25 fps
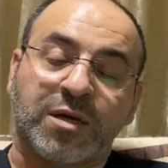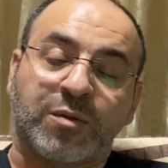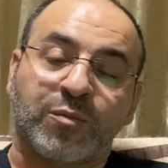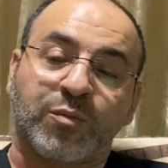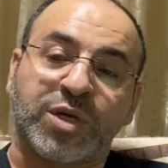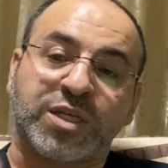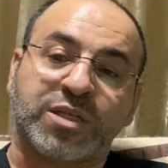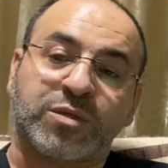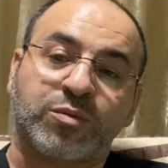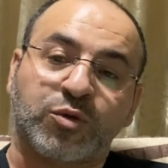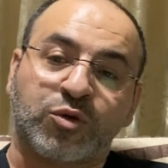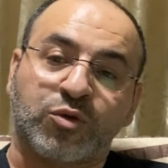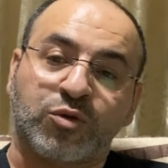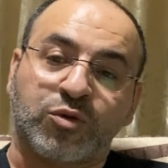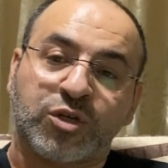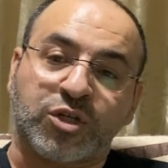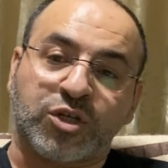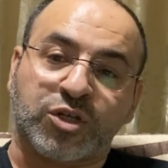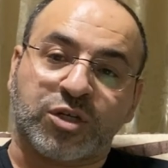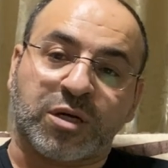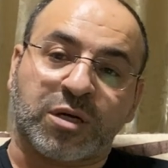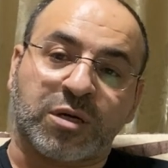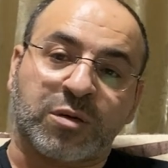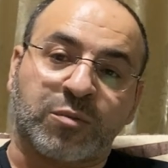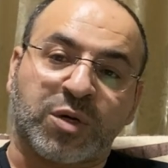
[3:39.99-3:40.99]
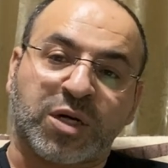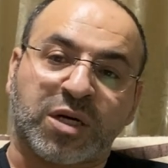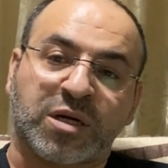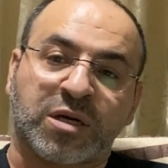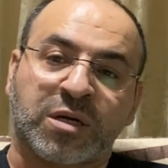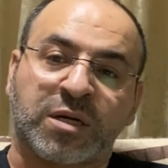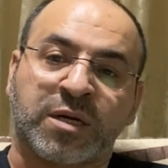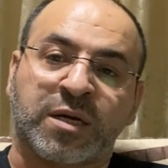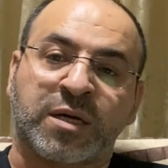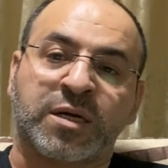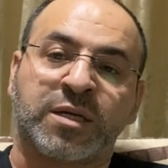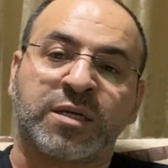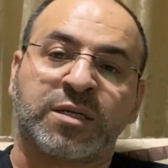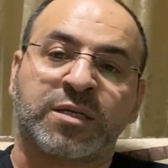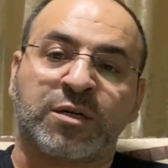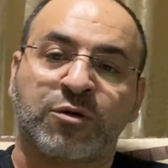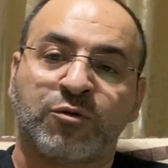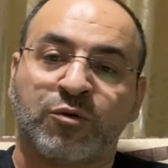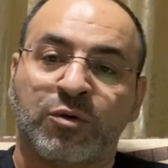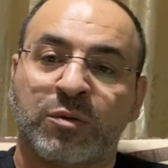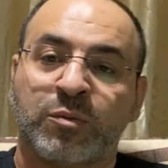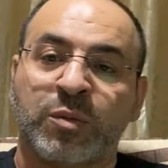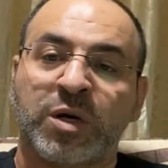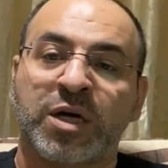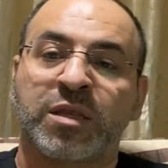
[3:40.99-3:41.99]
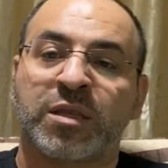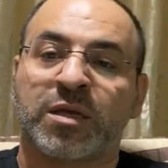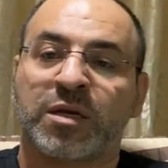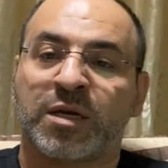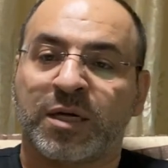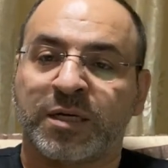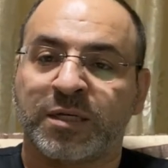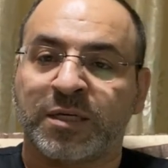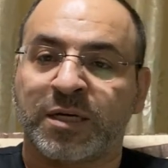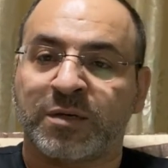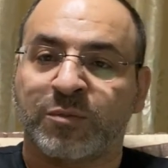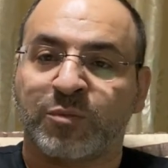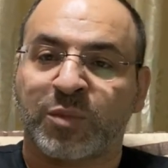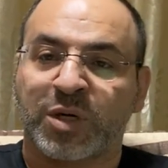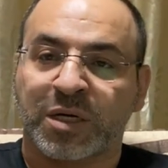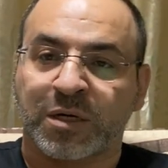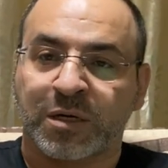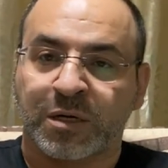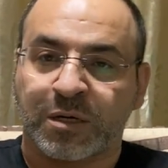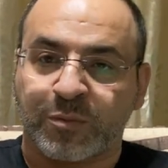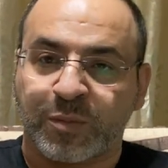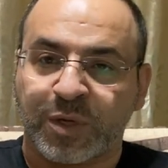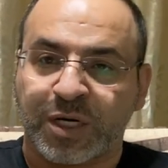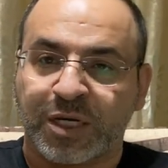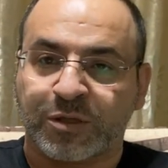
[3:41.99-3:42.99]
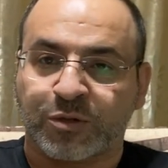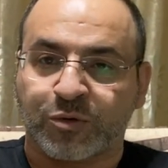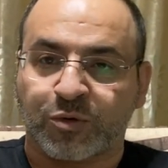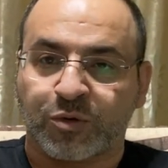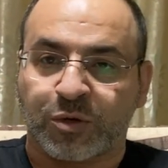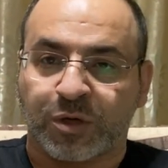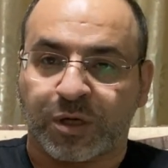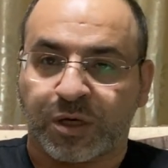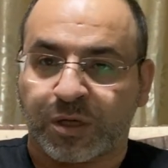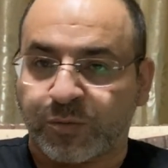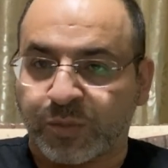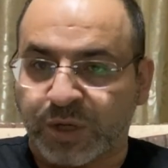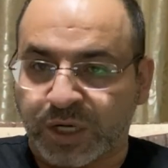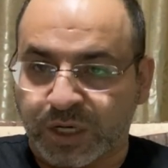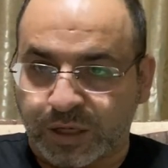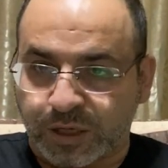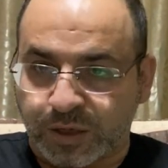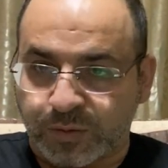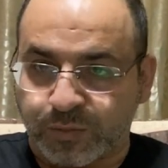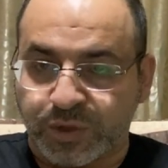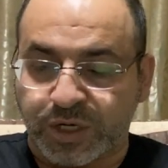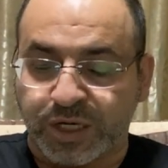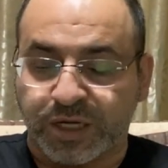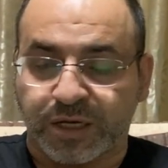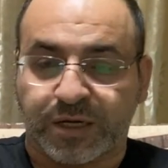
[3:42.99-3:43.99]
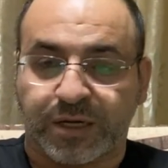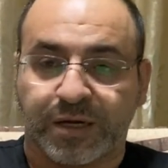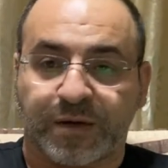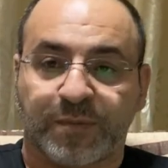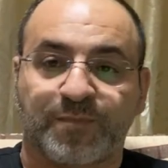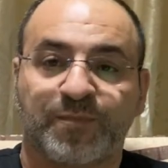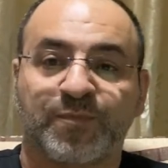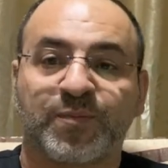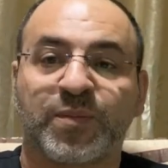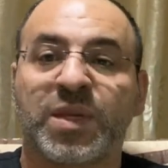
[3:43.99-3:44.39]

بس بيكون يشتغل برا الكنيسه وبعض الاحيان برا البلد كلها برا امريكا